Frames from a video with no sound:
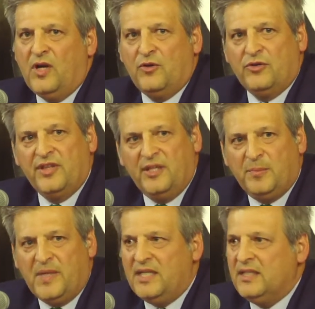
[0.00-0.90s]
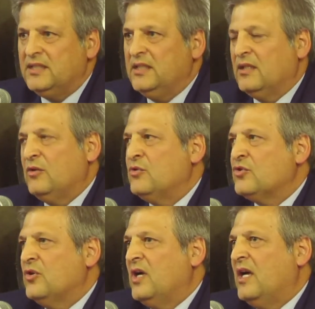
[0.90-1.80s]
a conocer más,
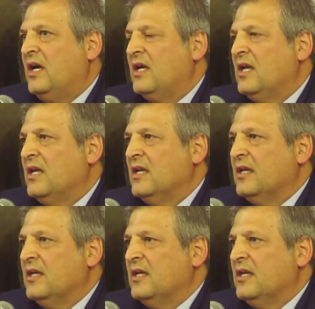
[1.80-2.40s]
incluso a